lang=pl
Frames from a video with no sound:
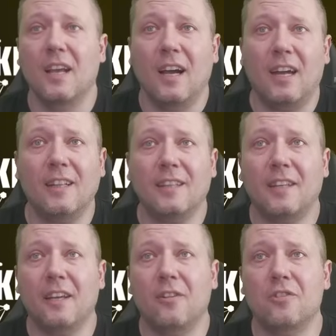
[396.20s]
A
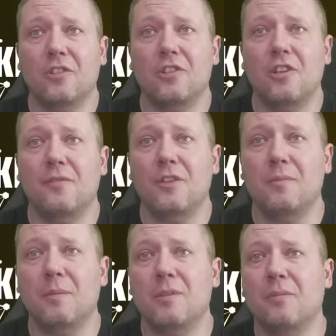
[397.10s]
dlatego, że jeżeli
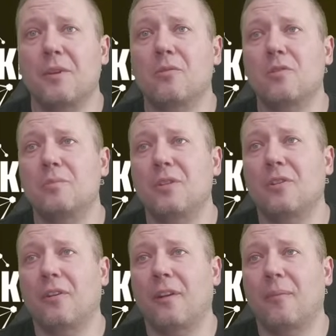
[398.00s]
weźmiemy sobie kurs
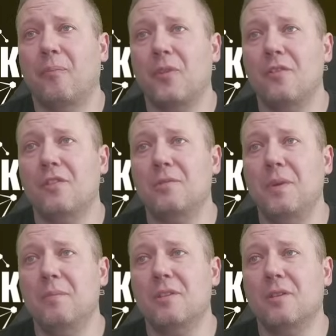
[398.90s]
Bitcoina i
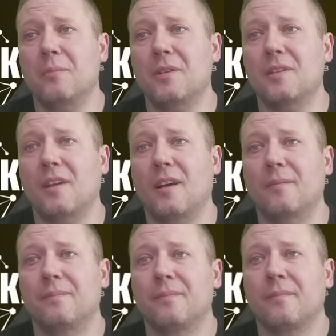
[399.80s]
weźmiemy sobie
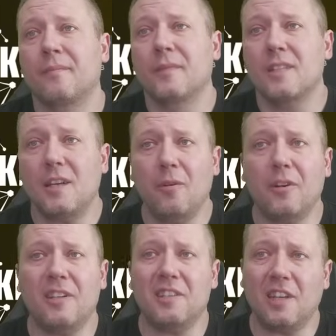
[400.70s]
za cały
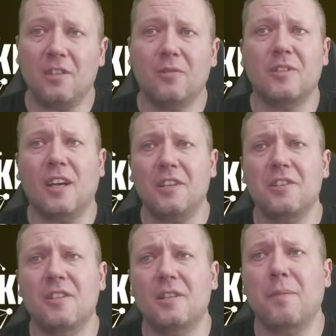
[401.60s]
okres czasu,
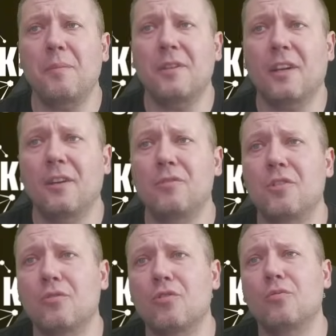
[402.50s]
starsi z nas pamiętają, ci,
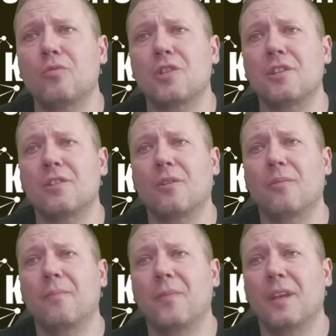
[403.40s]
którzy dłużej
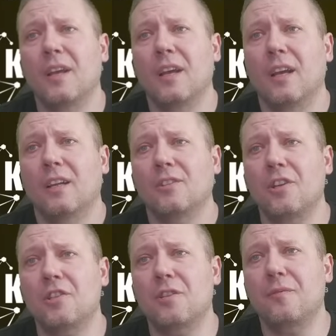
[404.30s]
są, to
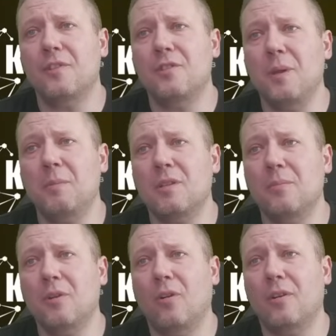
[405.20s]
jeżeli weźmiemy
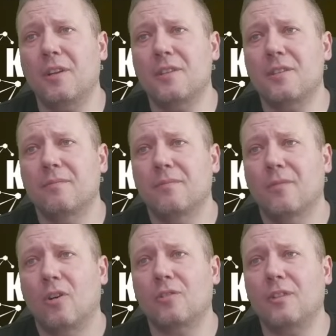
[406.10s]
sobie okres
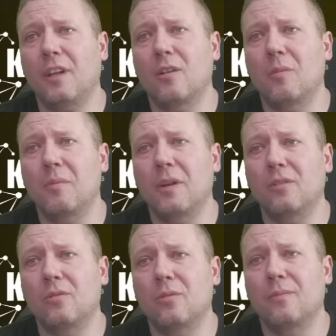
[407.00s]
od tego
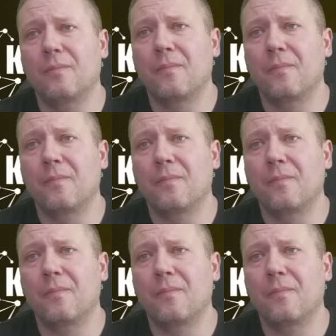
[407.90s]
momentu